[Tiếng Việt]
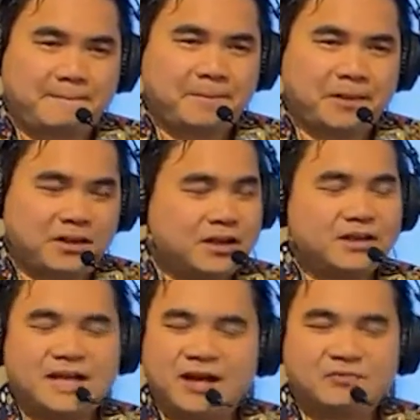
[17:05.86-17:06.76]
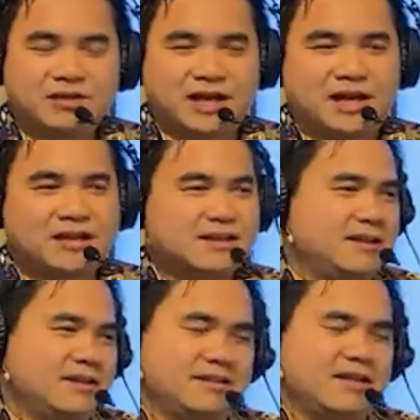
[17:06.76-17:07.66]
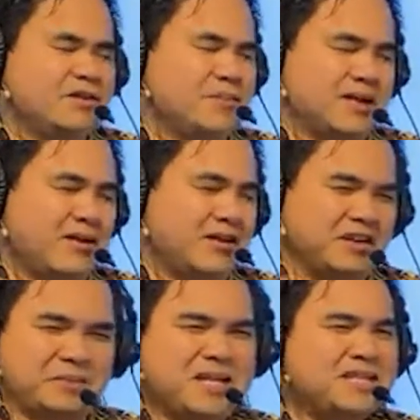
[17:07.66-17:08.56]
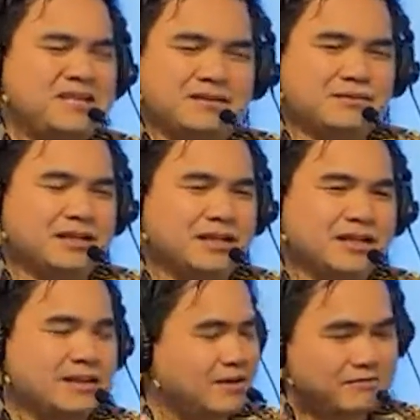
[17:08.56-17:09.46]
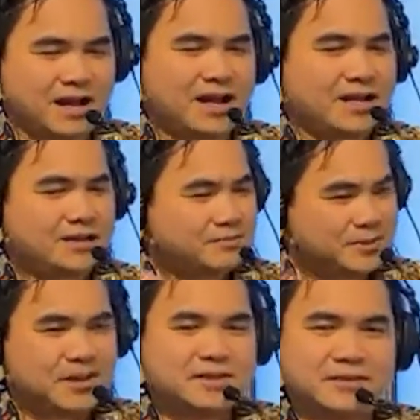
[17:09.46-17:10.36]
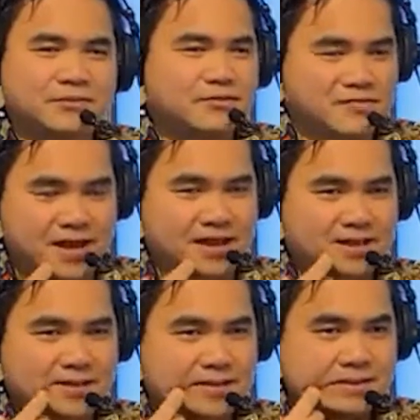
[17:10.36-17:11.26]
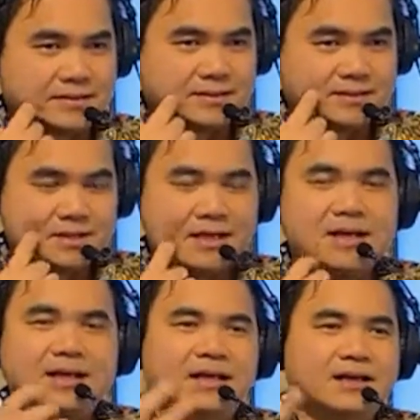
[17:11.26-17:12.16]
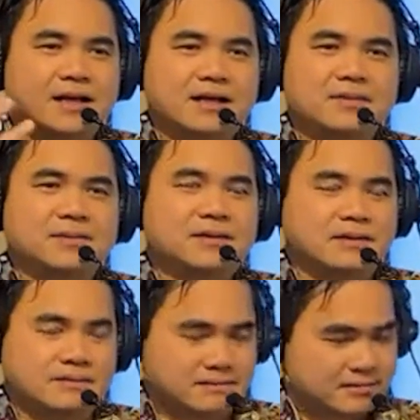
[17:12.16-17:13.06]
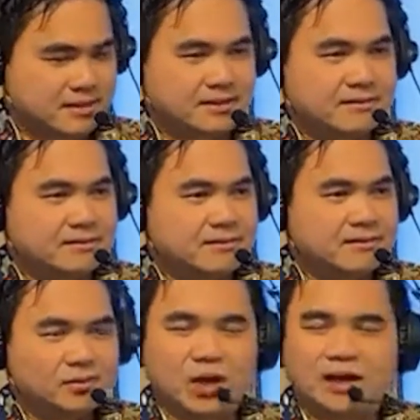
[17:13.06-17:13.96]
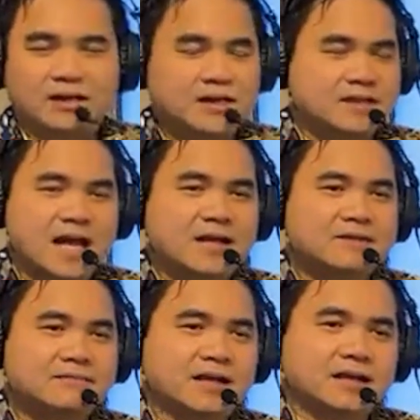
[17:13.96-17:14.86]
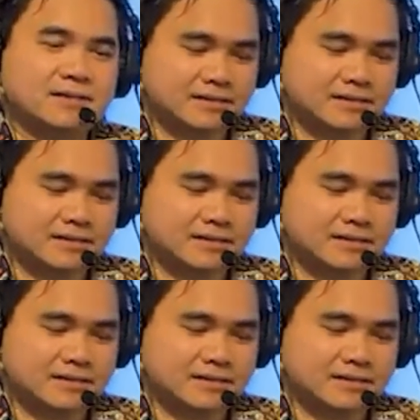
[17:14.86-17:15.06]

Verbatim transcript: tôi nói giá không rẻ có nghĩa là nếu các bạn hỏi là mấy triệu này kia thì không phải mười mấy triệu không phải những cái cây này cây limited thì toàn là kiệt tác không à